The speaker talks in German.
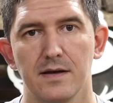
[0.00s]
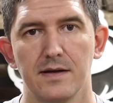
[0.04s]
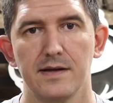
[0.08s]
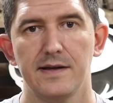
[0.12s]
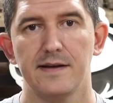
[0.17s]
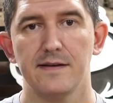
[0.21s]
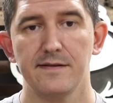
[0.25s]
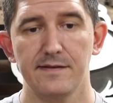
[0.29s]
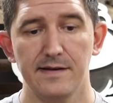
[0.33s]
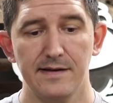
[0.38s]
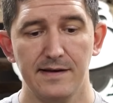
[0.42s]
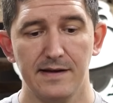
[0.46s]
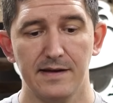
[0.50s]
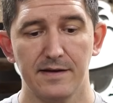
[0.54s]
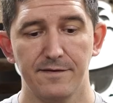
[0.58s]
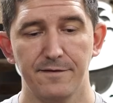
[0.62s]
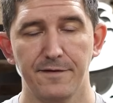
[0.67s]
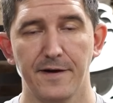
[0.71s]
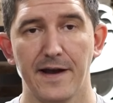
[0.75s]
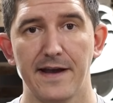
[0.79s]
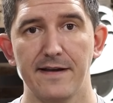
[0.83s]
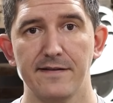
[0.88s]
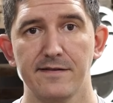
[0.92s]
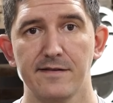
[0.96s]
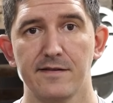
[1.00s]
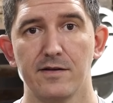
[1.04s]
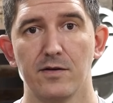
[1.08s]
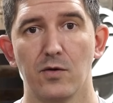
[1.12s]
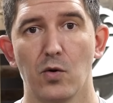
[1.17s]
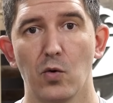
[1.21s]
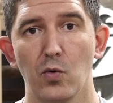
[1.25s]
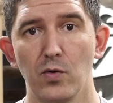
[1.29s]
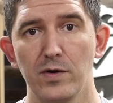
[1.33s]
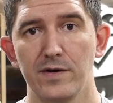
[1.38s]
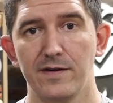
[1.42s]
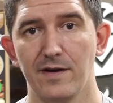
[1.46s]
Hier sind die gefrästen
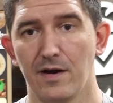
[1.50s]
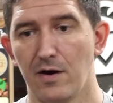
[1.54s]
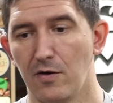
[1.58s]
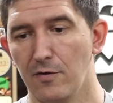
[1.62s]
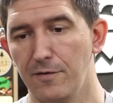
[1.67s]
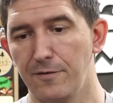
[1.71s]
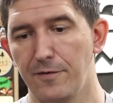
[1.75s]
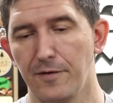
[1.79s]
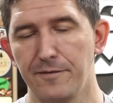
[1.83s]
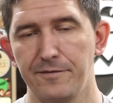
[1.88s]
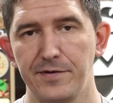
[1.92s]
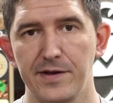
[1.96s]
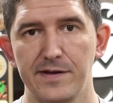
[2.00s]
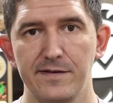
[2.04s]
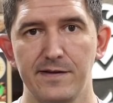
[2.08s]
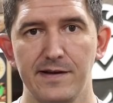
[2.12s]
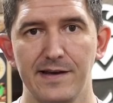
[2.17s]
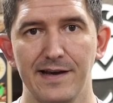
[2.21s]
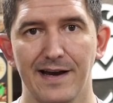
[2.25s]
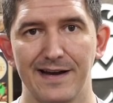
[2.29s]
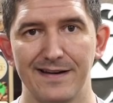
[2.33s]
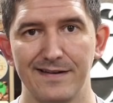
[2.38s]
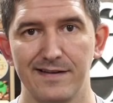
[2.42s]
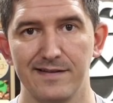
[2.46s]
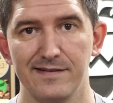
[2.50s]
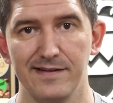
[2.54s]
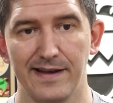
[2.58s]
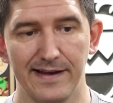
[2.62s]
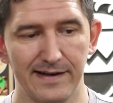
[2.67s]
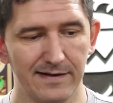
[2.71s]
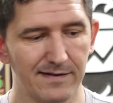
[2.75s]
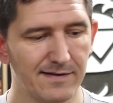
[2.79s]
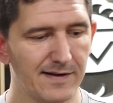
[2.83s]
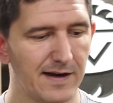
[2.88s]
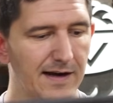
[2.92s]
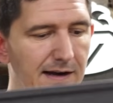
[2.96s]
und auf 45 Grad
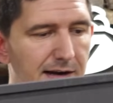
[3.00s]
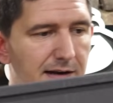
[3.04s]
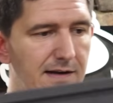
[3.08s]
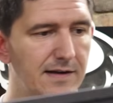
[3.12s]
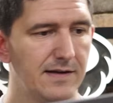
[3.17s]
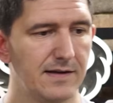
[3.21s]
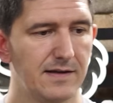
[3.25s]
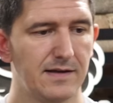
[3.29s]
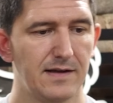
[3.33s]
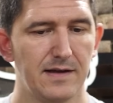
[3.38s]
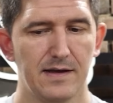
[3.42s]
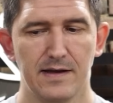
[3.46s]
gesägten Teile.